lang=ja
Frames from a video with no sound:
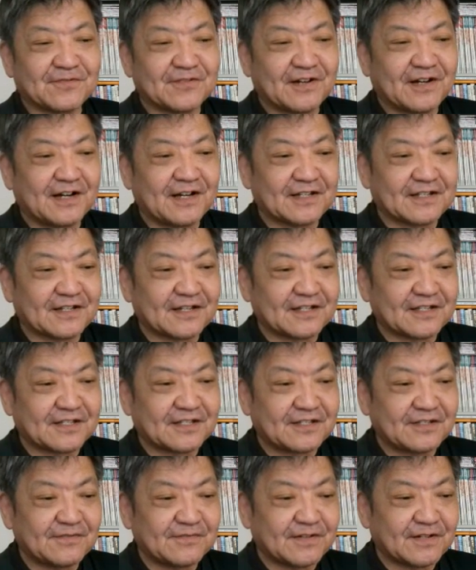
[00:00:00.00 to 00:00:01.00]
の
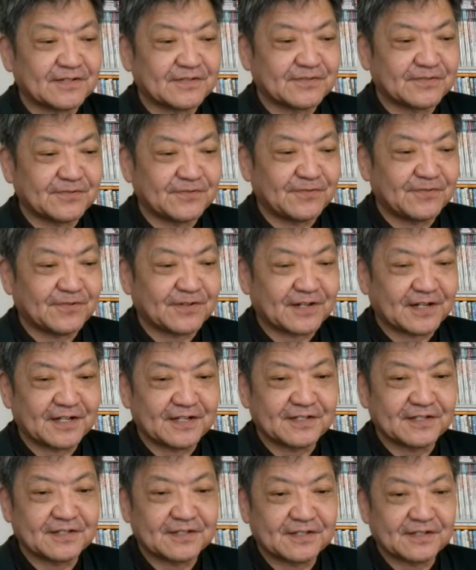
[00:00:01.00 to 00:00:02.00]
話はそう
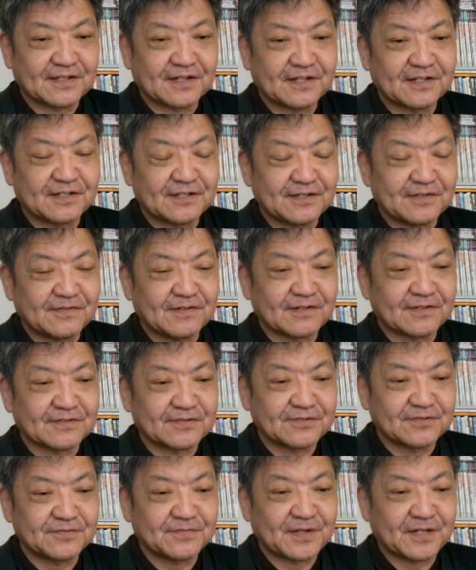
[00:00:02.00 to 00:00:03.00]
簡単には
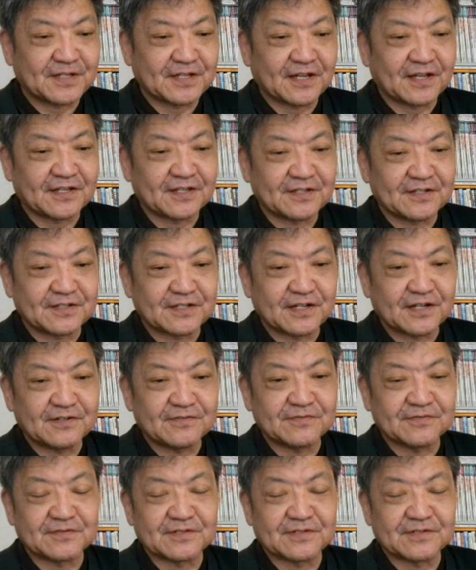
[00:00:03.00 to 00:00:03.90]
進まないんちゃう